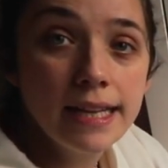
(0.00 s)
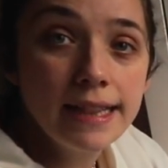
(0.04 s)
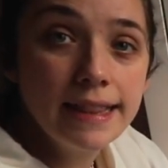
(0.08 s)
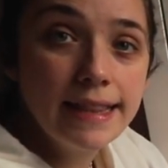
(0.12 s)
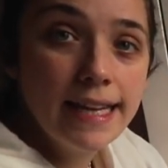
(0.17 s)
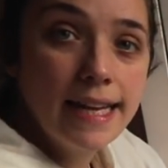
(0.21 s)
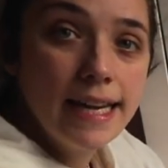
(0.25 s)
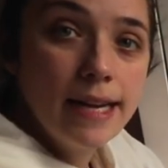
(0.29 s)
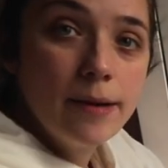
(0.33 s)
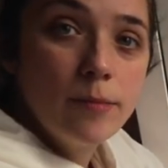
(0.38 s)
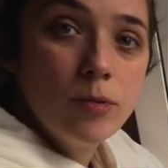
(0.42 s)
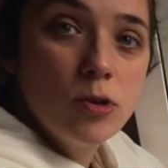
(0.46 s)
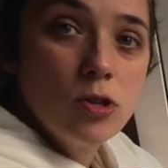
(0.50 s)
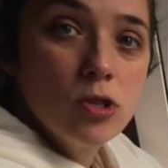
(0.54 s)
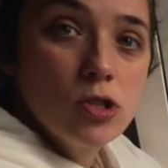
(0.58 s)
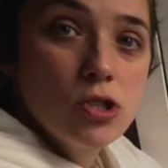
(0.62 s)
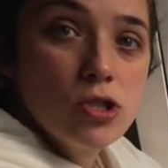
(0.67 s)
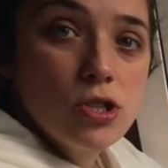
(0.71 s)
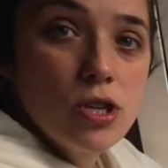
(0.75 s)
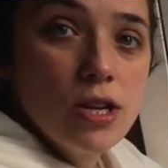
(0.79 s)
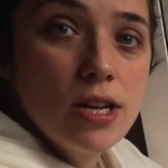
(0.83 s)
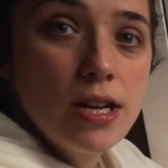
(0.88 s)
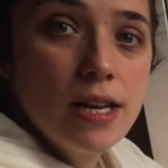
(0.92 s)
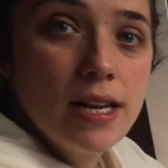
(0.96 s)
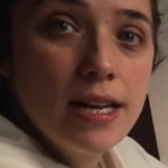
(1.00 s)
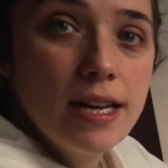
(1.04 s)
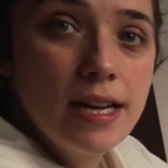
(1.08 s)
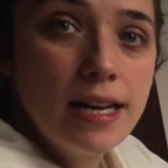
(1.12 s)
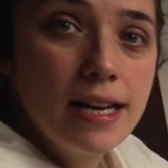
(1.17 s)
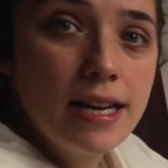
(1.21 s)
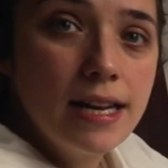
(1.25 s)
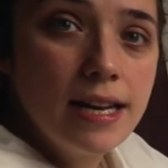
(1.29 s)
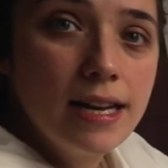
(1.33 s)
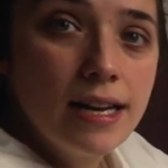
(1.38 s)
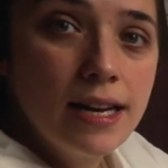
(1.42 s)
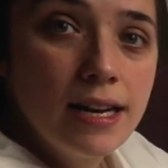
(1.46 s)
tenemos
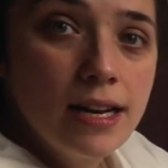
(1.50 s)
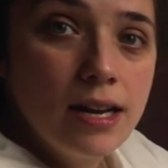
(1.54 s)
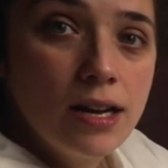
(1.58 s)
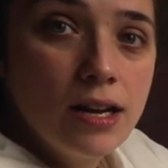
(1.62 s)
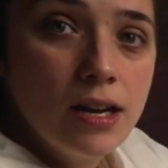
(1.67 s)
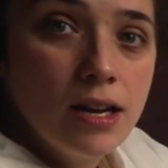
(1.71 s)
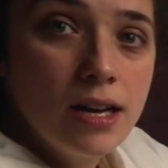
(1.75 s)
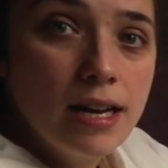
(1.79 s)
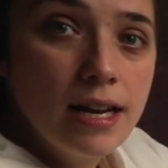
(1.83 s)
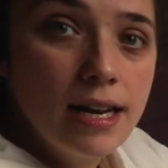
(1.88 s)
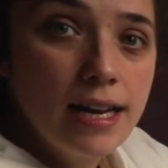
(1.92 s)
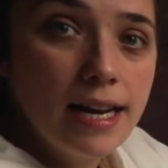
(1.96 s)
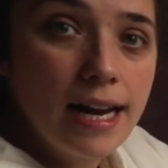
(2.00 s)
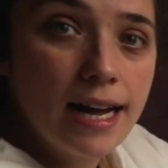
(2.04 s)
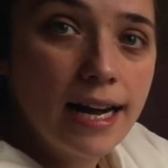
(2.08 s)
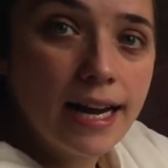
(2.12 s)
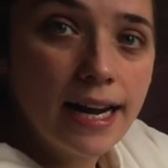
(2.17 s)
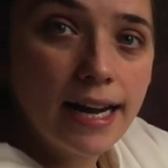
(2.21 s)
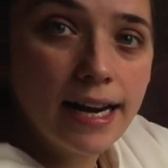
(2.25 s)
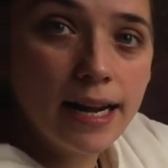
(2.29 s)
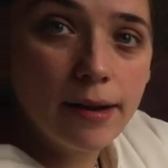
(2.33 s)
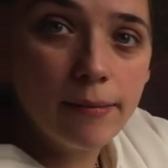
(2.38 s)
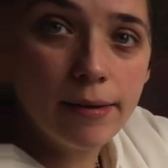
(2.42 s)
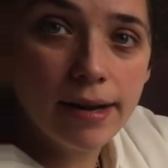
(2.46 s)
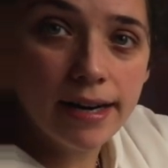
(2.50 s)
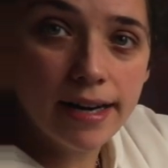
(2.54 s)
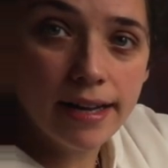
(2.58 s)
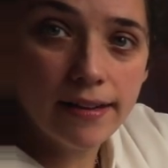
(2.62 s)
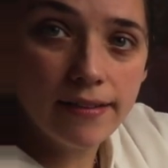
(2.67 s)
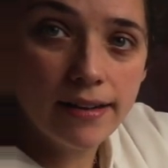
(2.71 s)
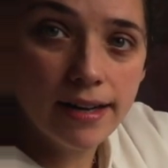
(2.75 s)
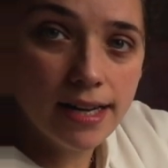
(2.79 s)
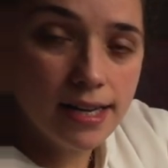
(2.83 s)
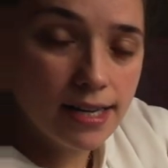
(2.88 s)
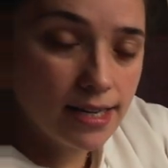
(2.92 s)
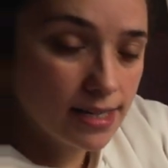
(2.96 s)
la caravana
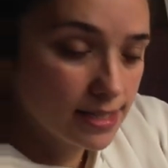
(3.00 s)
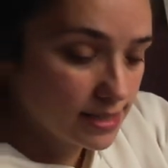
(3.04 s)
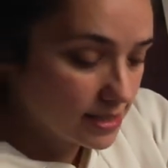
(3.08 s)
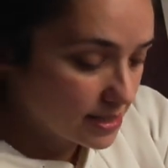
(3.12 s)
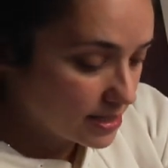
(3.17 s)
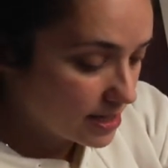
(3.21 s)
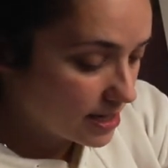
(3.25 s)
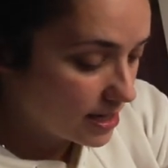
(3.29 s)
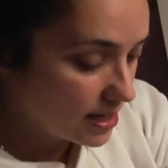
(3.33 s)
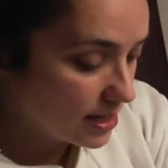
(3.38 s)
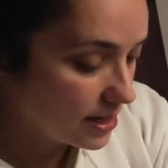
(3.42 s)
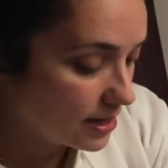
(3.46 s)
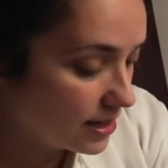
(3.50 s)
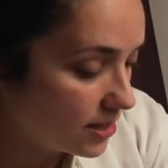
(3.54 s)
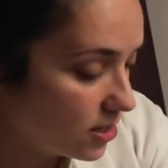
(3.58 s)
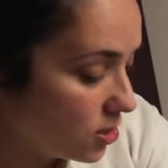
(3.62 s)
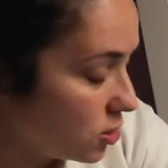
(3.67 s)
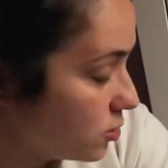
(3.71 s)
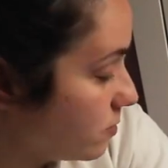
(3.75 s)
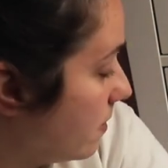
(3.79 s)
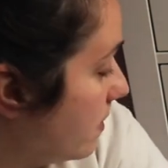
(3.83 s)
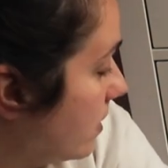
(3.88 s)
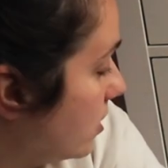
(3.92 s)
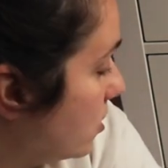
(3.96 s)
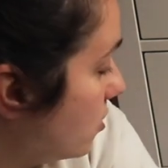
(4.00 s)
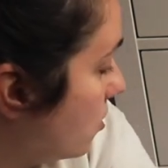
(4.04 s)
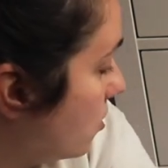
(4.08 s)
de, las, de los bebés